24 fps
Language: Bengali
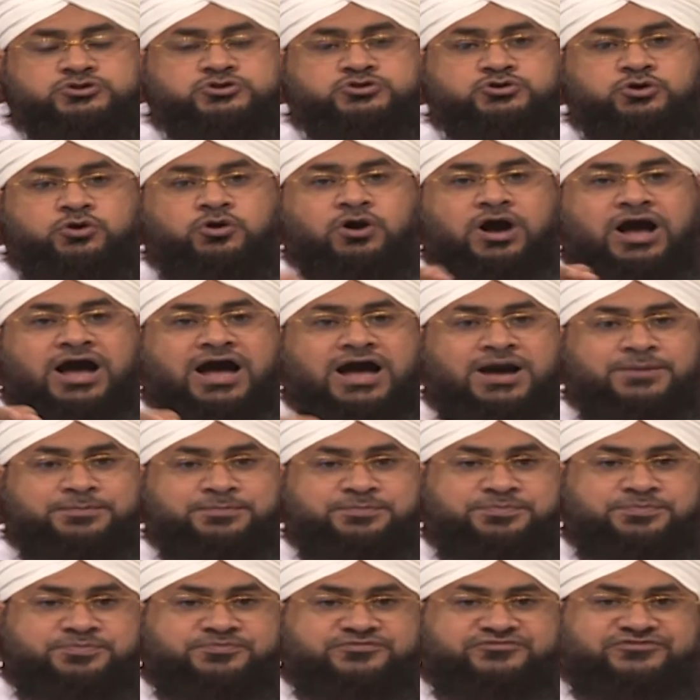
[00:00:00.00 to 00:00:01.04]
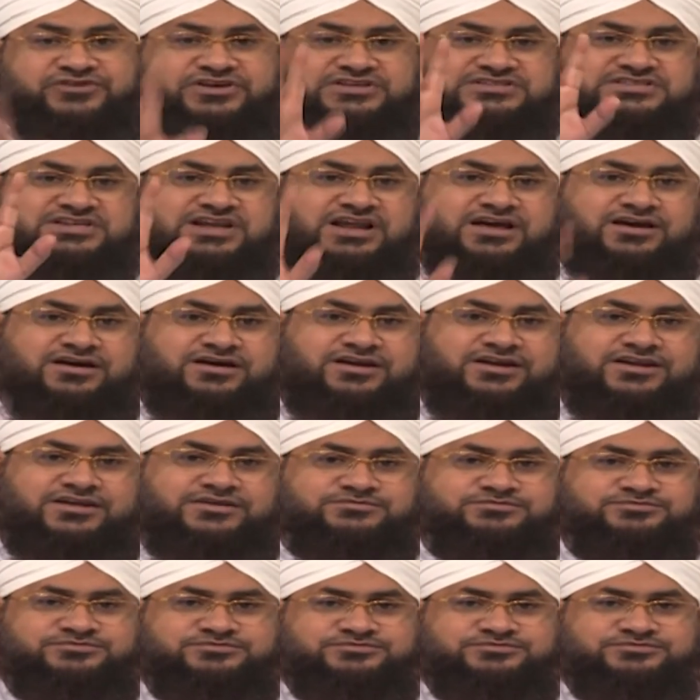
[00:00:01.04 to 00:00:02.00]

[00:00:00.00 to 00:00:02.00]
যেটা আপনি ফাইসালা দেন